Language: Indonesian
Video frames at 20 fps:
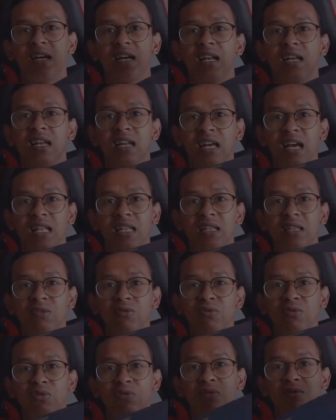kalian lihat
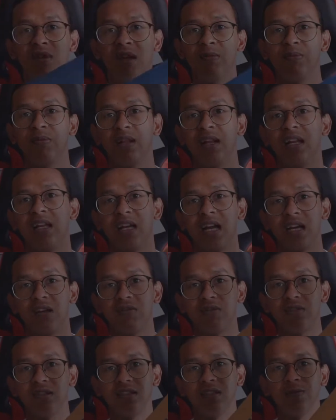untuk tampilan
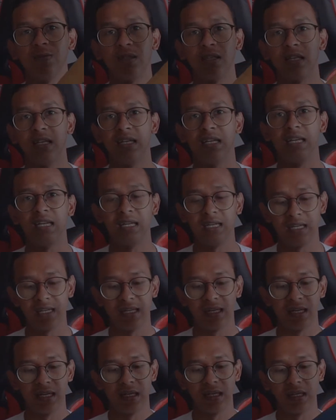kardusnya seperti ini.
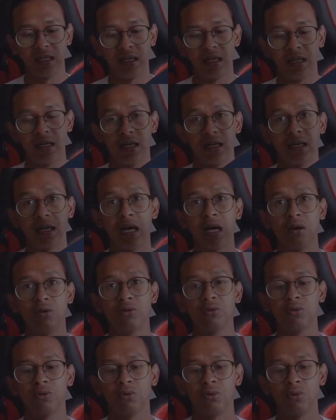Nah,
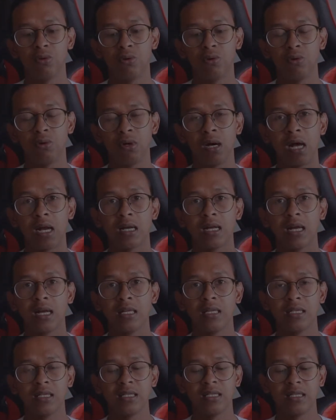untuk
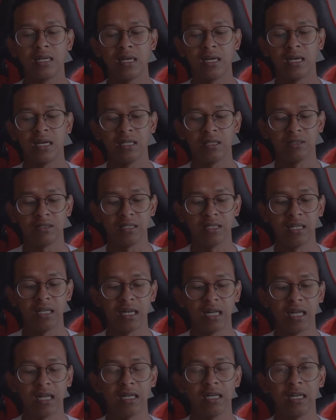harganya itu
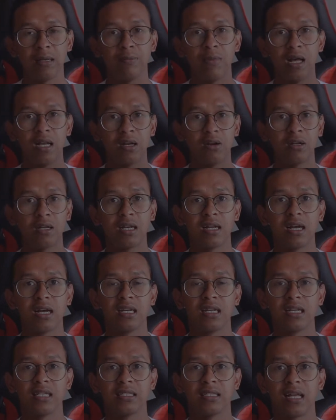sendiri dibanderol dengan
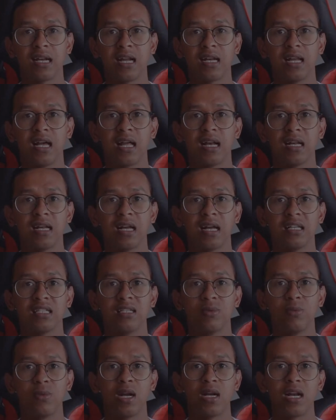kisaran harga 900